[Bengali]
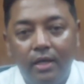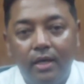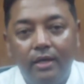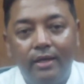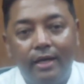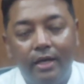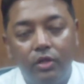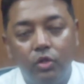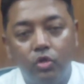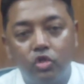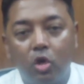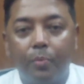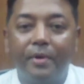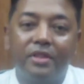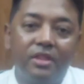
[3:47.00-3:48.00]
এটা কিন্তু
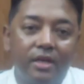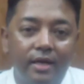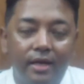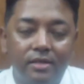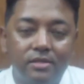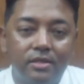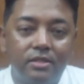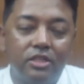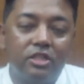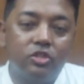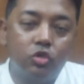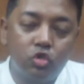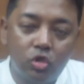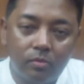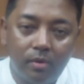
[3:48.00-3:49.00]
সব ক্ষেত্রেই আছে যেহেতু
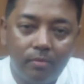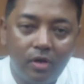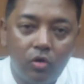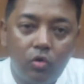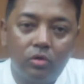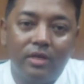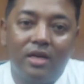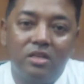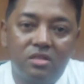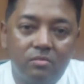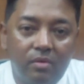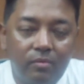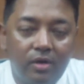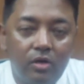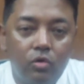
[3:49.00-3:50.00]
যতটুকু মামলা হোক দানিজিত
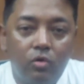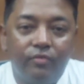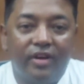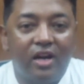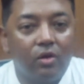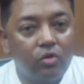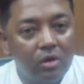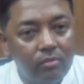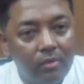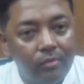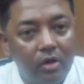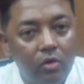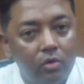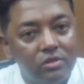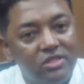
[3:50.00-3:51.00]
মামলা হোক ফাইনাল কোর্টের
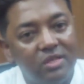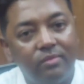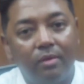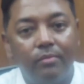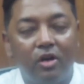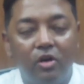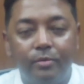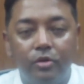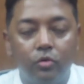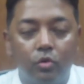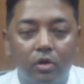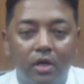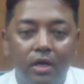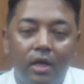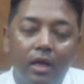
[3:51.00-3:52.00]
মামলা হোক যে মামলা হবে
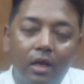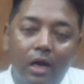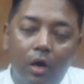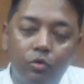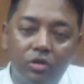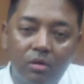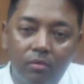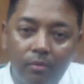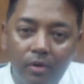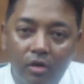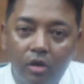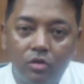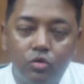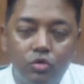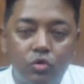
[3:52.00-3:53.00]
হোক কাউন্টার মামলা
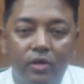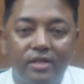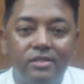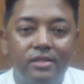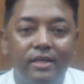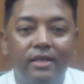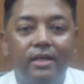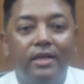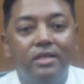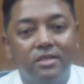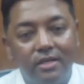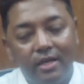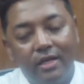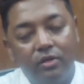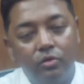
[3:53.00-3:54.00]
করার সুযোগ আছে
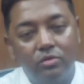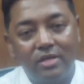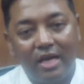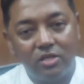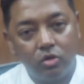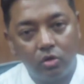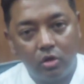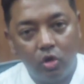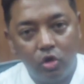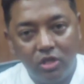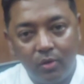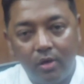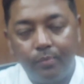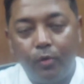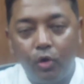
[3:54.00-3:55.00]
সেটা কিন্তু সার্চ গঠন হয়ে
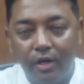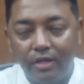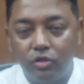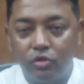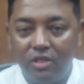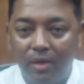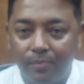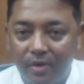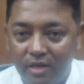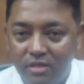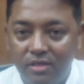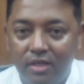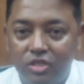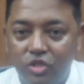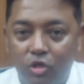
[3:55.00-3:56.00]
যাওয়ার পরে যদি আপনাকে
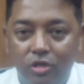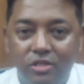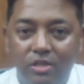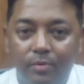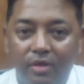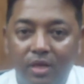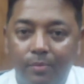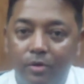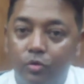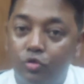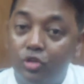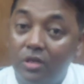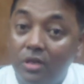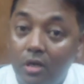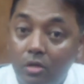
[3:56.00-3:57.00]
জিজ্ঞেস করে যে মানে আপনি
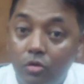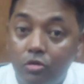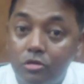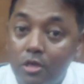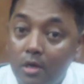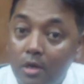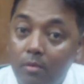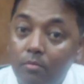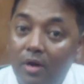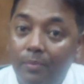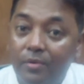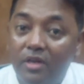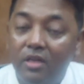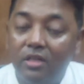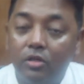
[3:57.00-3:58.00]
দোষী নির্দোষ
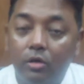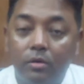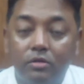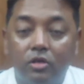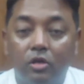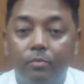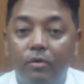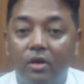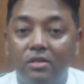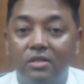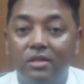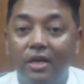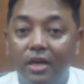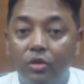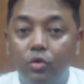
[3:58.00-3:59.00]
আপনি যখন বললেন
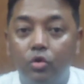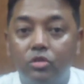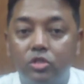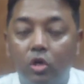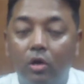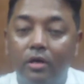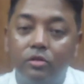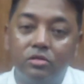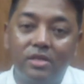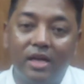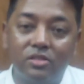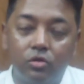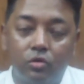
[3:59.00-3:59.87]
যে নির্দোষ তখন কিন্তু সার্চ